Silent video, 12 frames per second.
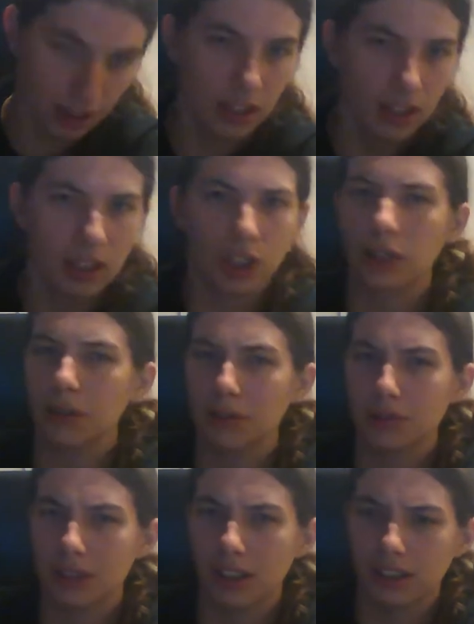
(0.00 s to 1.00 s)

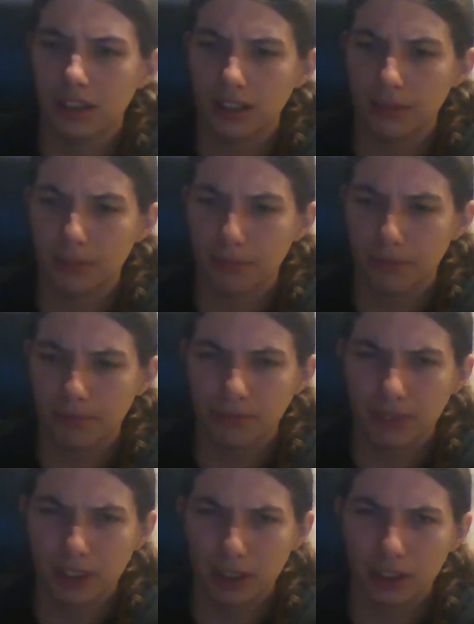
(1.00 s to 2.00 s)
szacuje
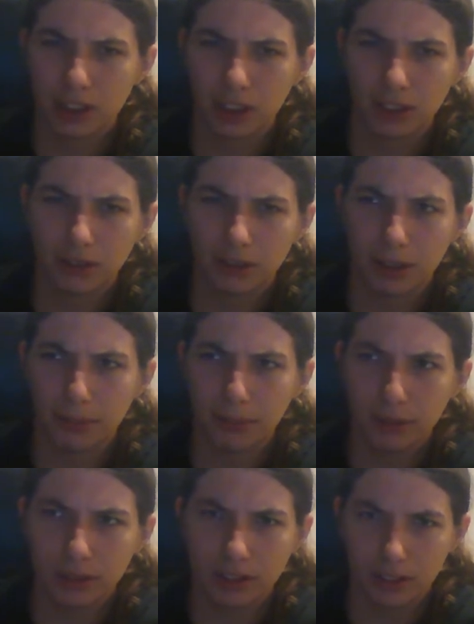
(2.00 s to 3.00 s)
też dzieli to na
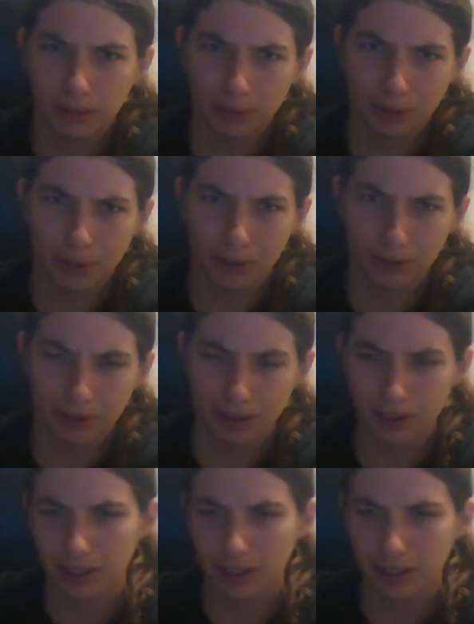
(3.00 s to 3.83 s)
płytki, potrafi,